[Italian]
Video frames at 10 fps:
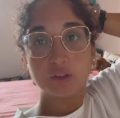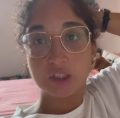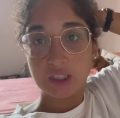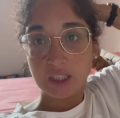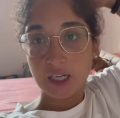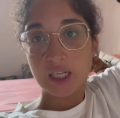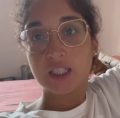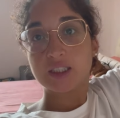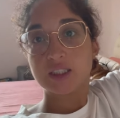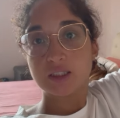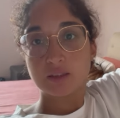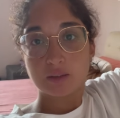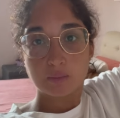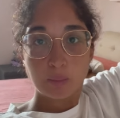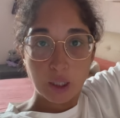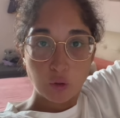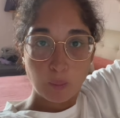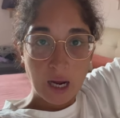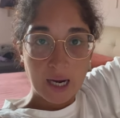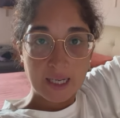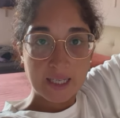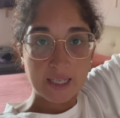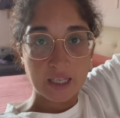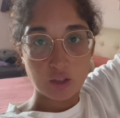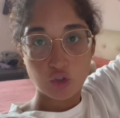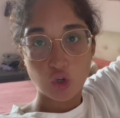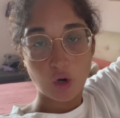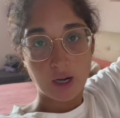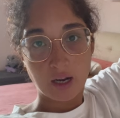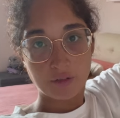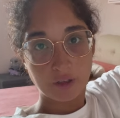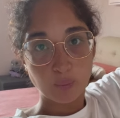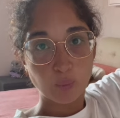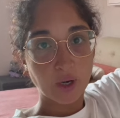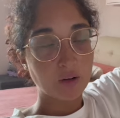dire meno male che ho la fibra